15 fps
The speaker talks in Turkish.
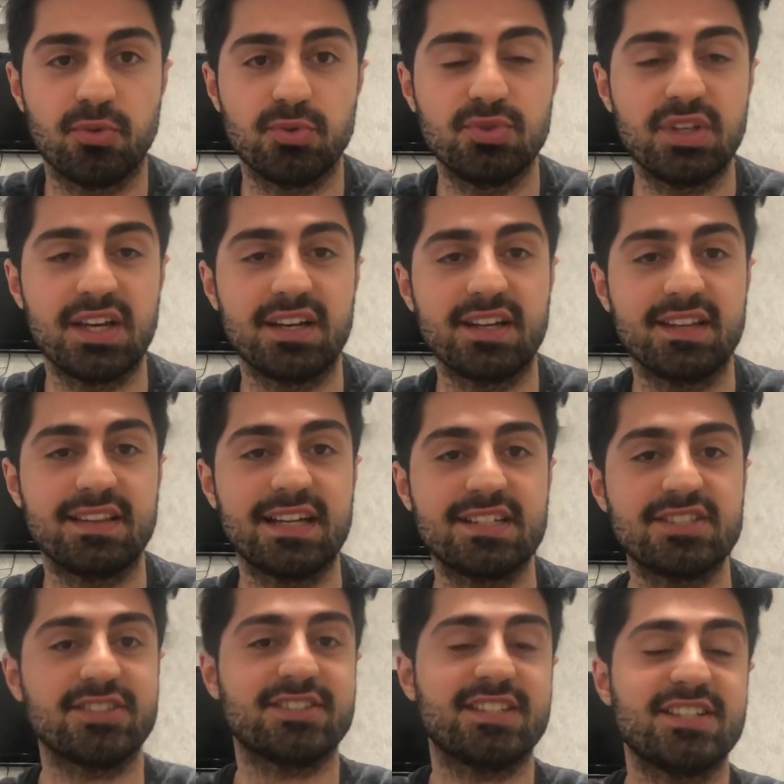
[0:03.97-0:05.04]
Onun yerine
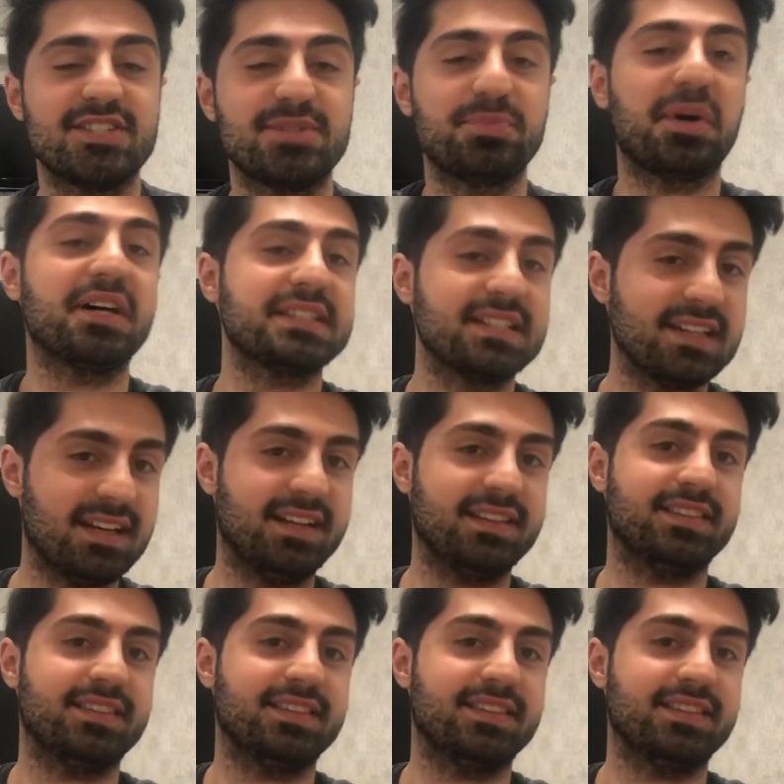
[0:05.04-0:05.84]
ders çalışsaydı şimdi hazırlığa